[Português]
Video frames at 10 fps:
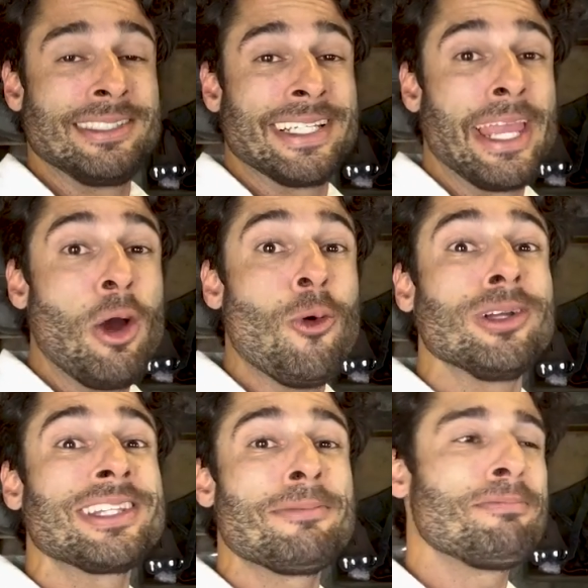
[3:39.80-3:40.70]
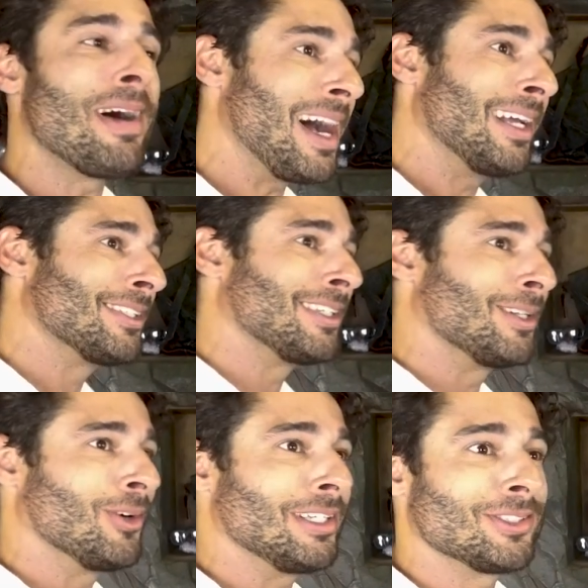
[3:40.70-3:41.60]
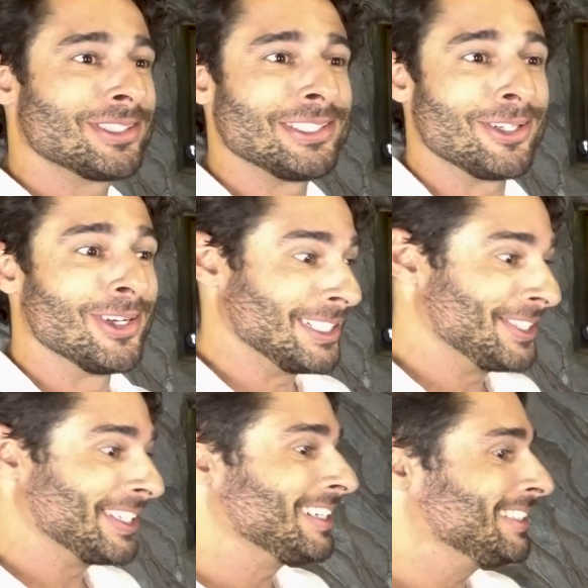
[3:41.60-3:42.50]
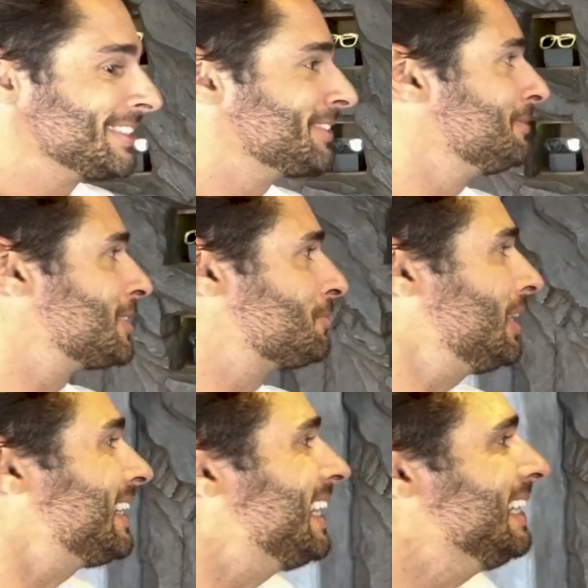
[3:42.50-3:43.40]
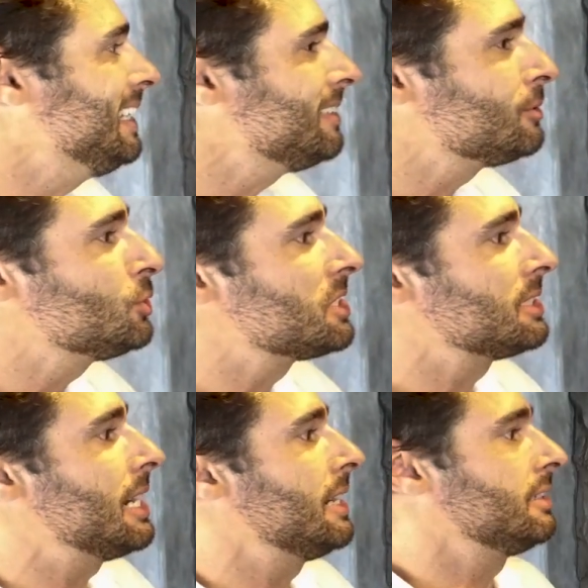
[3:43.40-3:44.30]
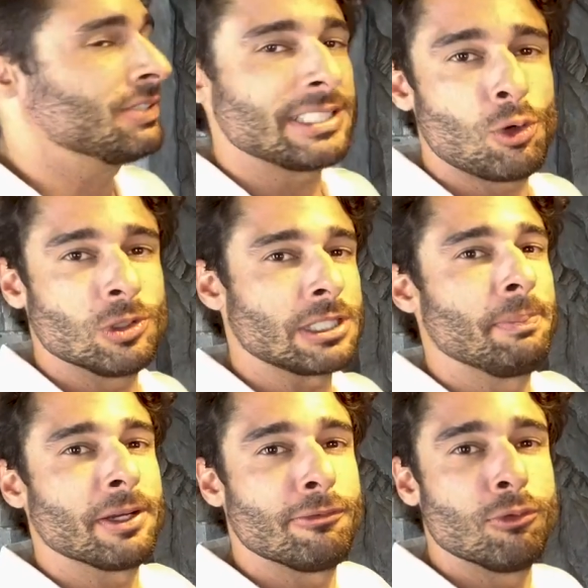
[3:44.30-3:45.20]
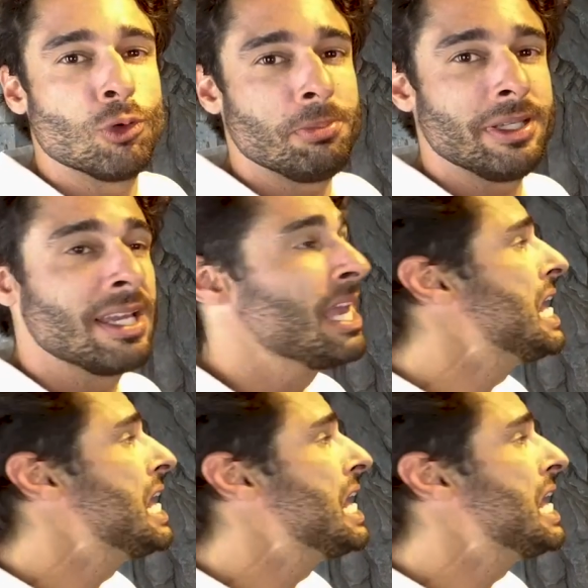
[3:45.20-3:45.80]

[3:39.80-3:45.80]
Gente, aqui é outra parte da loja, ou seja, a loja é gigante mesmo. Olha que lindo design. Você encontra perfume,